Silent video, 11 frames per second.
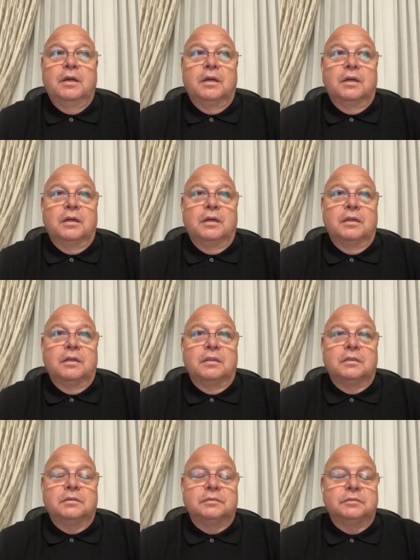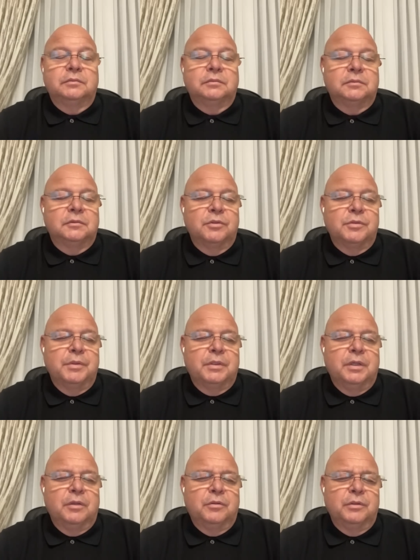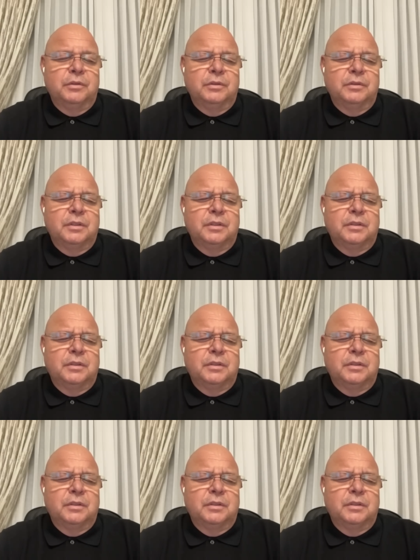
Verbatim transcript: э, господи, как он... Да.